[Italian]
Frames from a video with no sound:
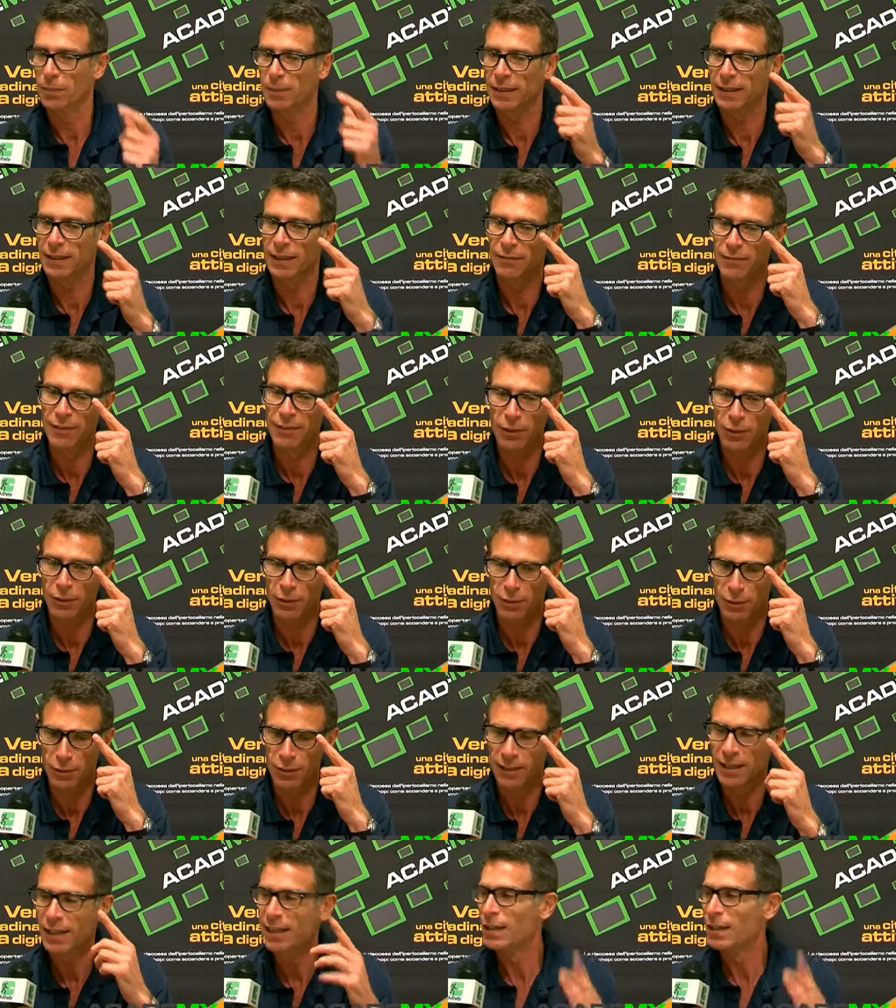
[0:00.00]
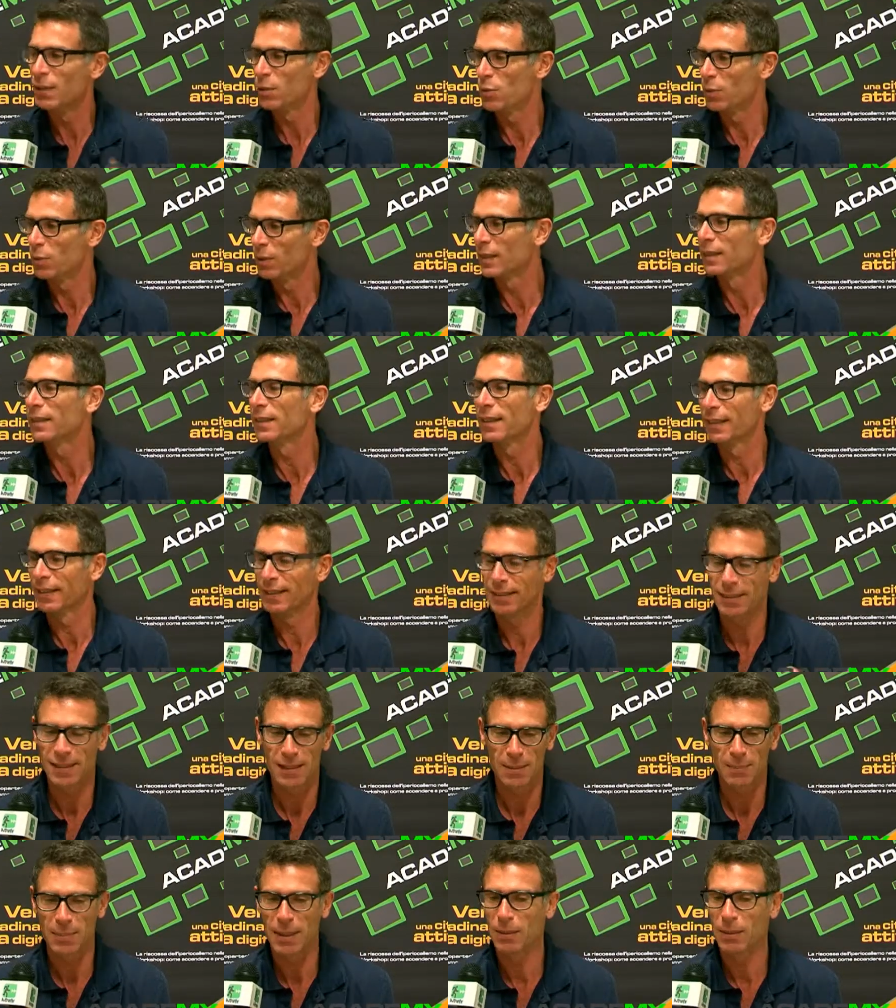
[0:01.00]
perché è vero che noi su internet
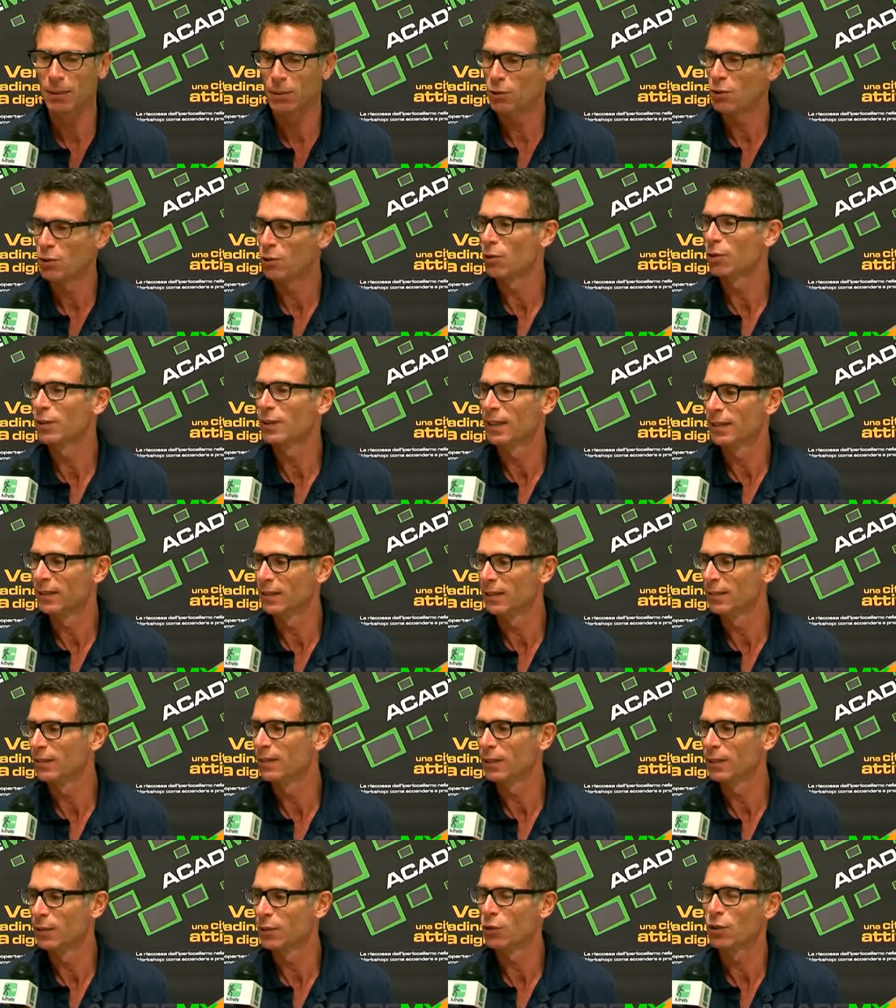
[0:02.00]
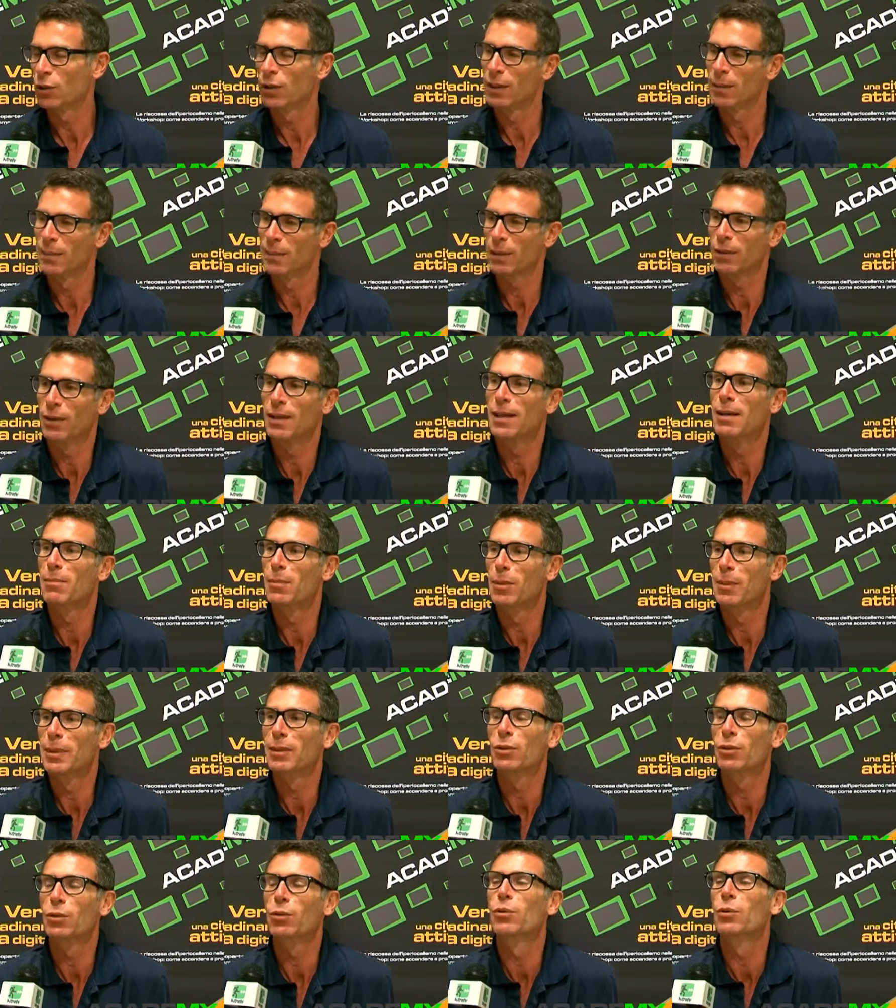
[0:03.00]
sappiamo che ci sono tanti video eccetera, ma nel
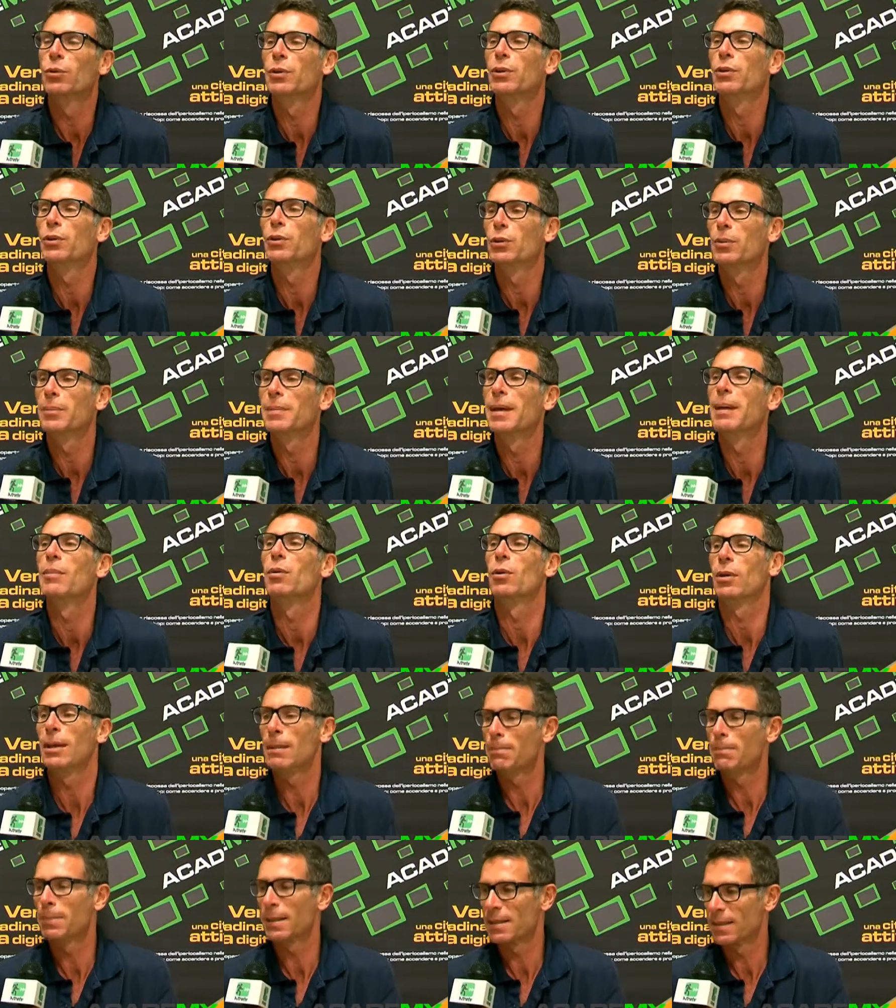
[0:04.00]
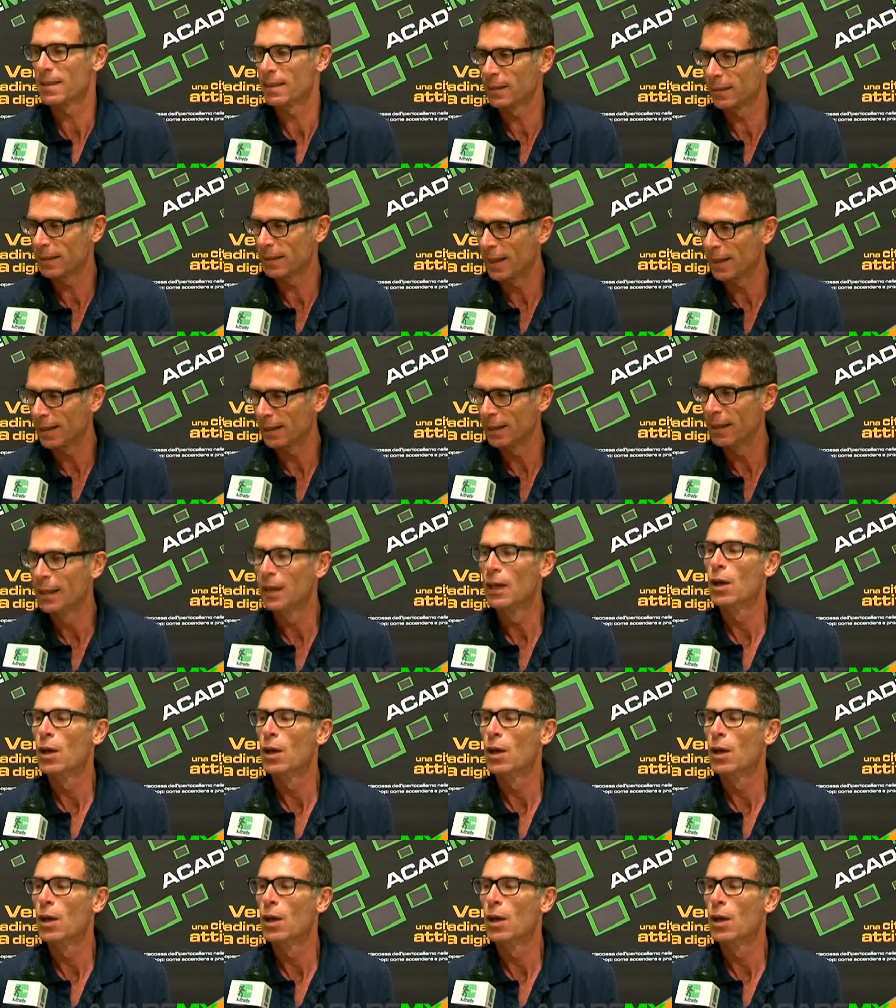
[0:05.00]
momento in cui noi dobbiamo rappresentare